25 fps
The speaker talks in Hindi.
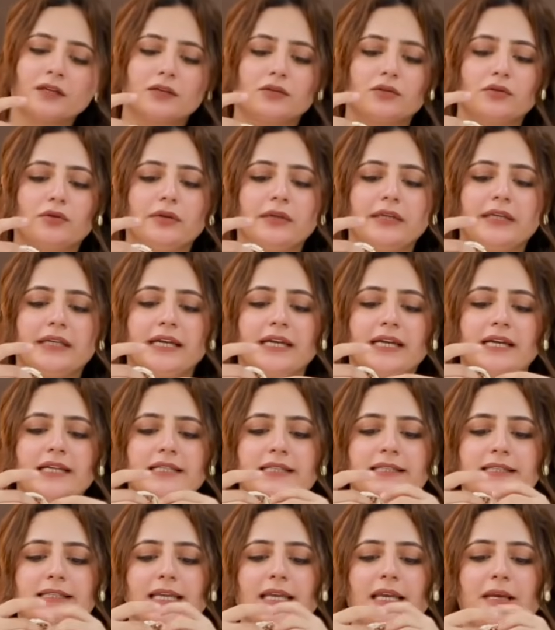तो ये
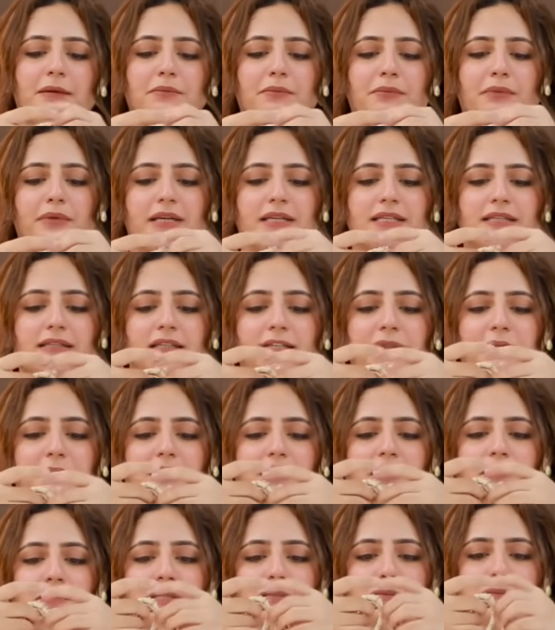सेम ब्रेसलेट
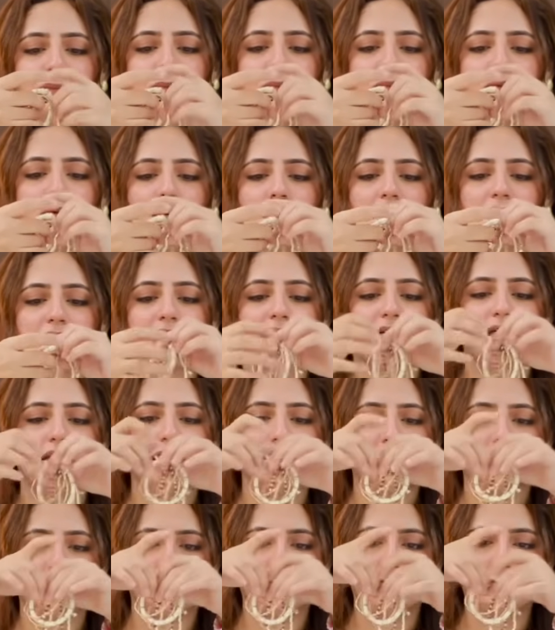मतलब इसमें बहुत
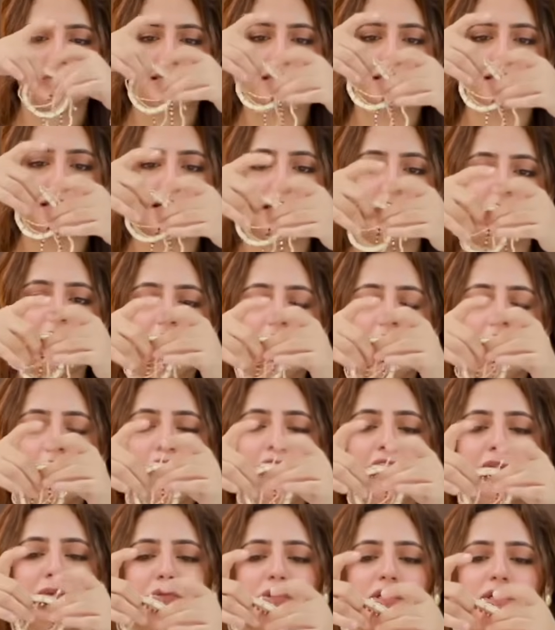सारे कलर्स हैं
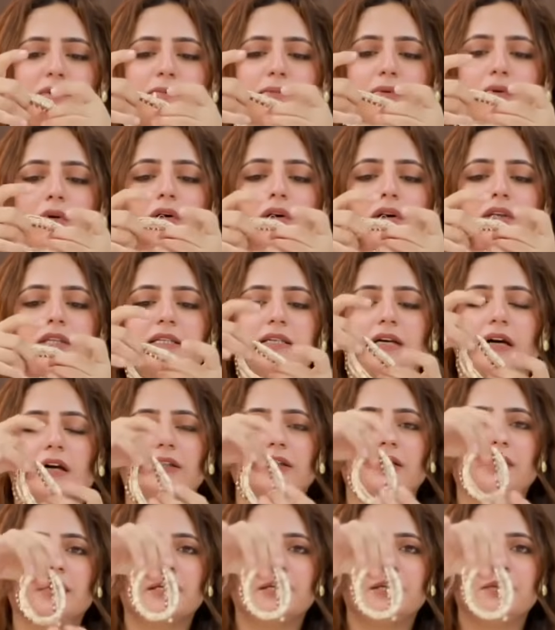ये मुझे बहुत
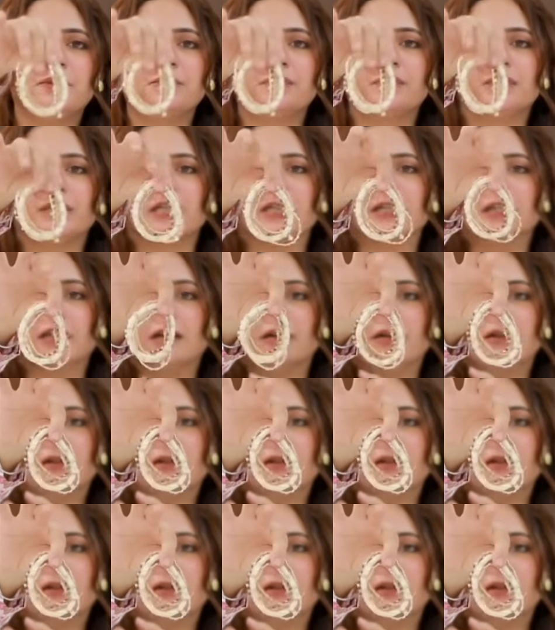ज़्यादा क्यूट लगा